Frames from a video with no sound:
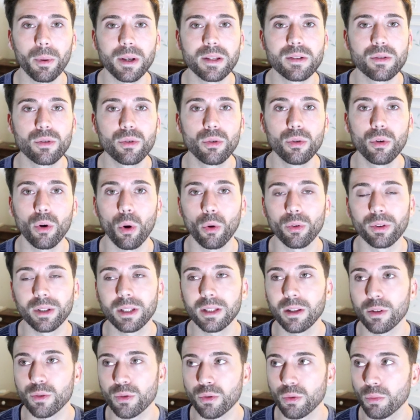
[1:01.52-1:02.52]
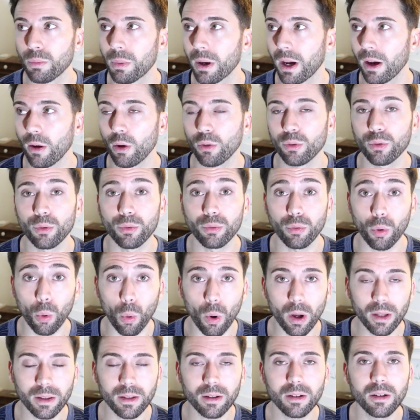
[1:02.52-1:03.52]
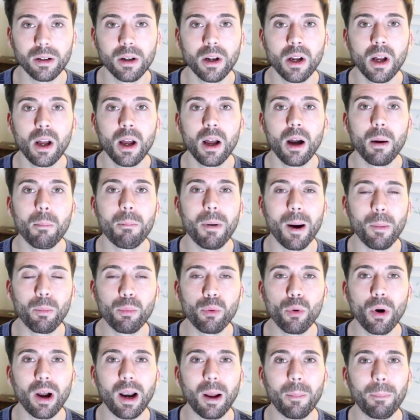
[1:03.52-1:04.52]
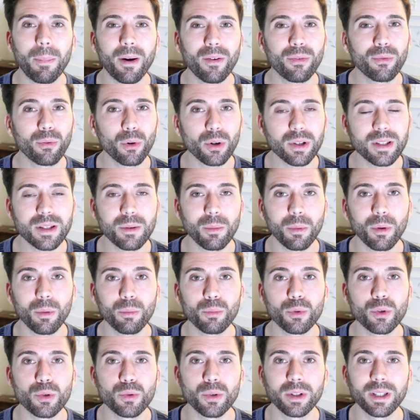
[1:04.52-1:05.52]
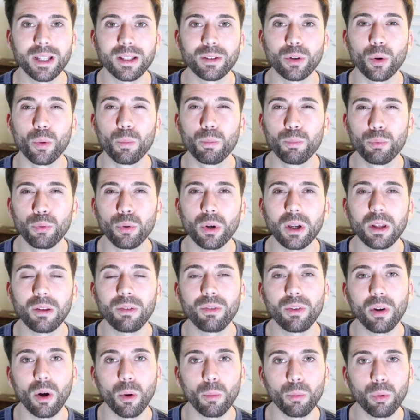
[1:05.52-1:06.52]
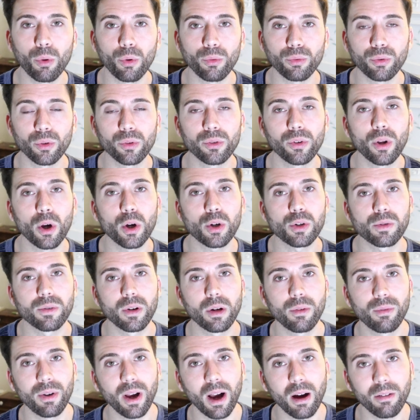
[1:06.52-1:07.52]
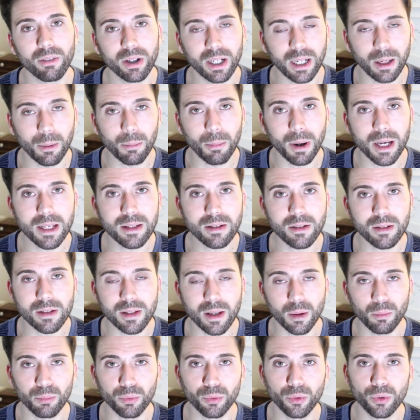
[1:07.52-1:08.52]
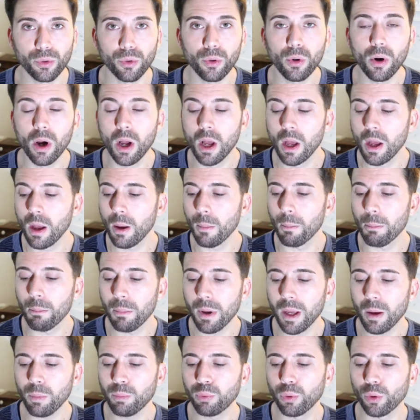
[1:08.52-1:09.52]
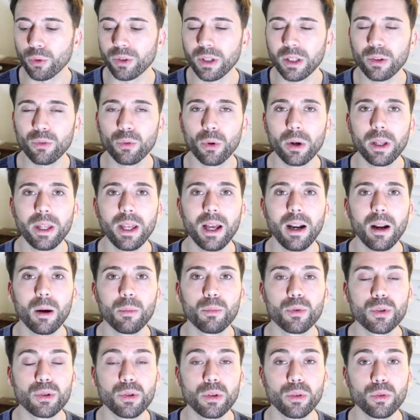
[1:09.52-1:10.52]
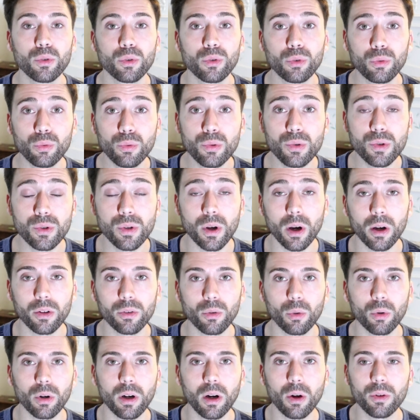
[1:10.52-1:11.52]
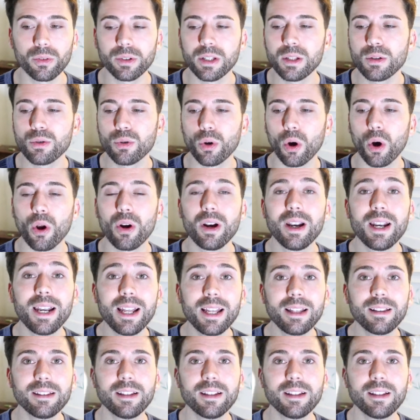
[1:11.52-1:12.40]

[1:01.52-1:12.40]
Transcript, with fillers: parce qu'on est dans une période froide. Ma peau, elle n'a pas forcément besoin d'être purifiée en profondeur. Je vais le faire avec les masques, ça plutôt. Mais pour nettoyer, elle a besoin de douceur. Donc là, on est sur un lait